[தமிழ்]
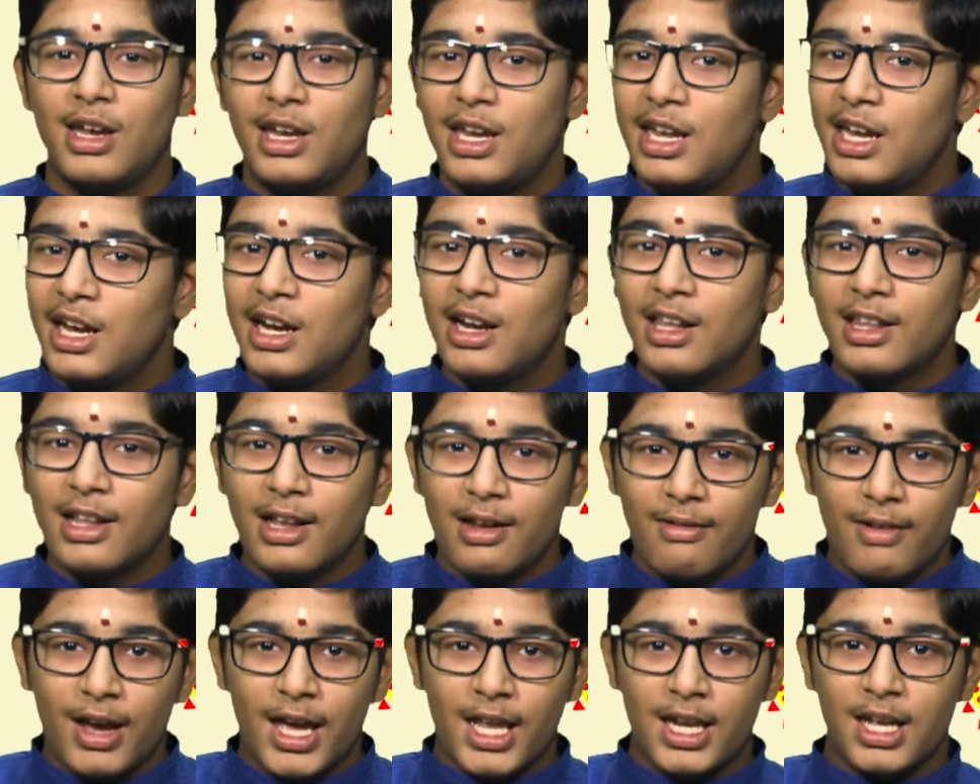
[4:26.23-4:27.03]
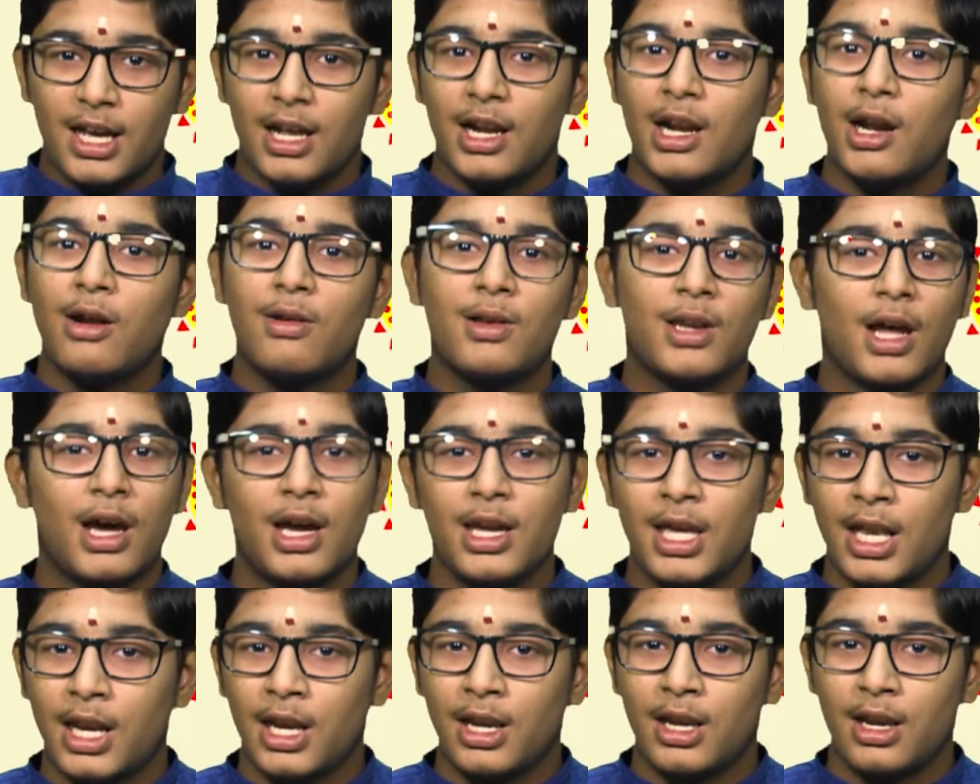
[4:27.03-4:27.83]
இதே இடத்துல வேறு யாராவது
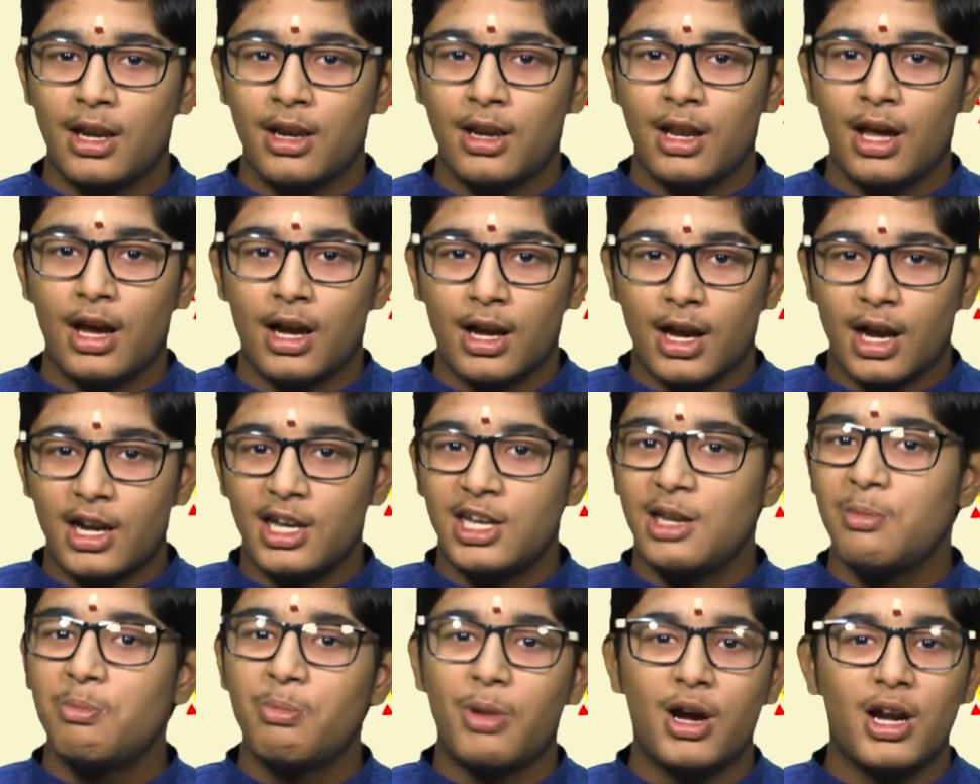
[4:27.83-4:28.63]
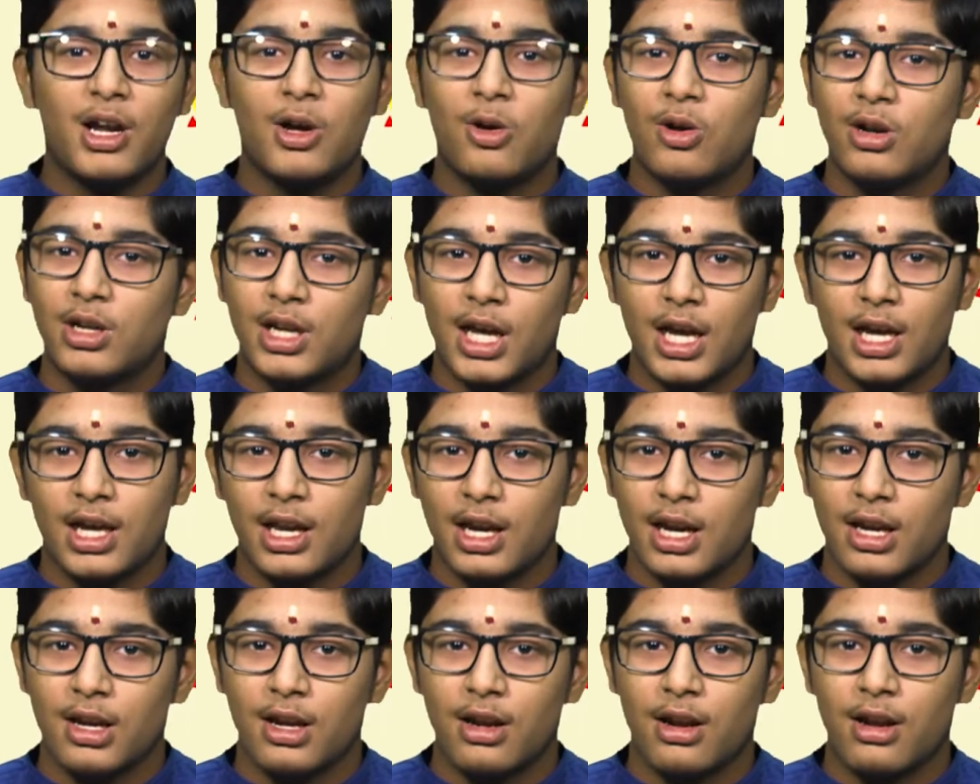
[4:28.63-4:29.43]
தாய் இருந்திருந்தா கண்டிப்பாக அவள்
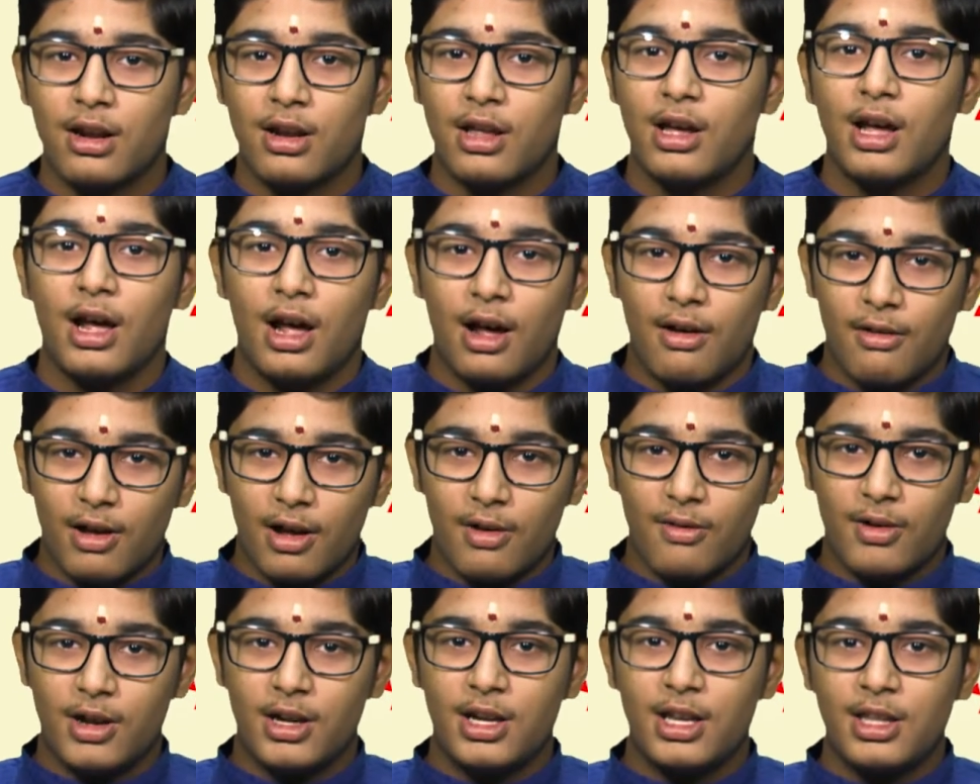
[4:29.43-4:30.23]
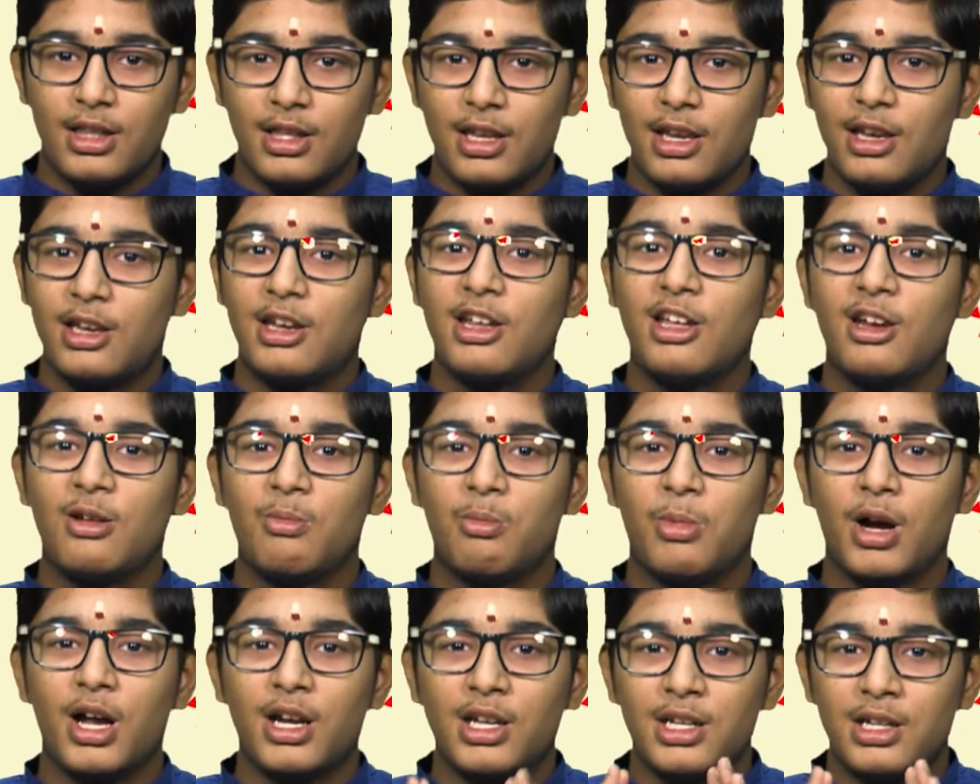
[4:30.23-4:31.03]
தாய் இருந்திருந்தா அவள் வந்து
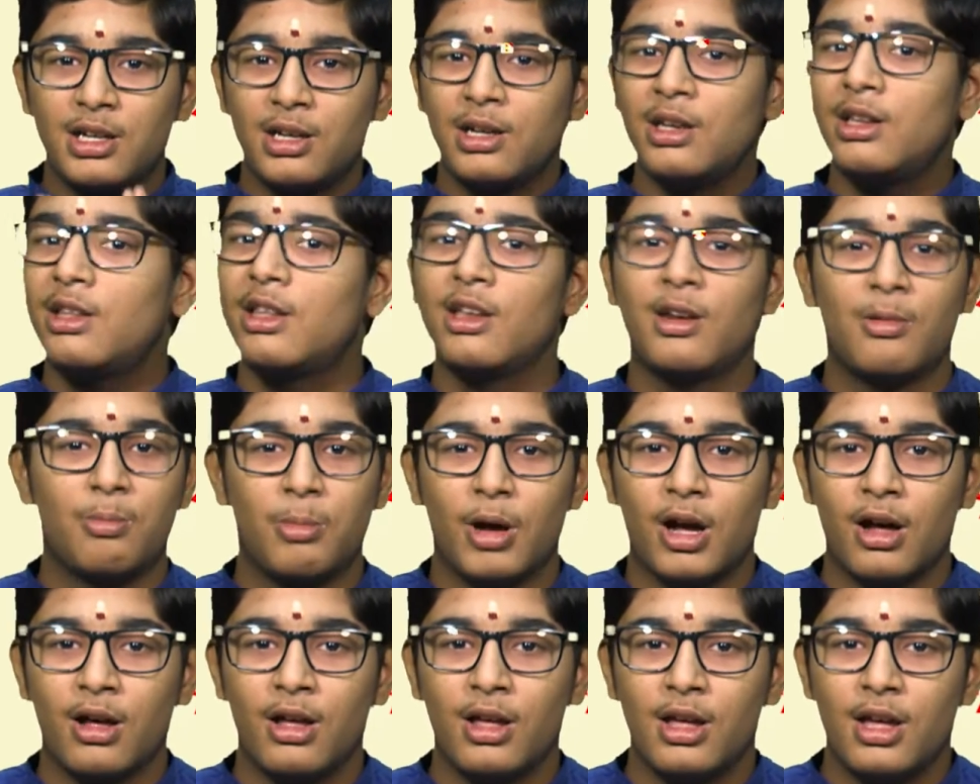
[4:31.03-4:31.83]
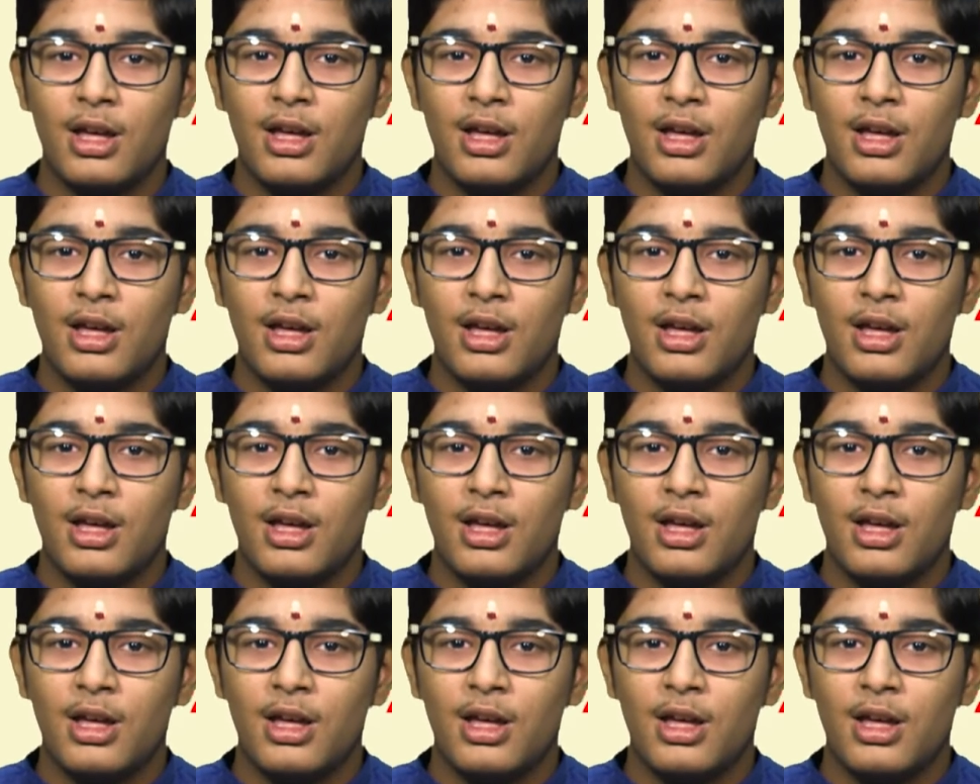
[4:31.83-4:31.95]
திட்டியிருப்பா திருத்திருப்பா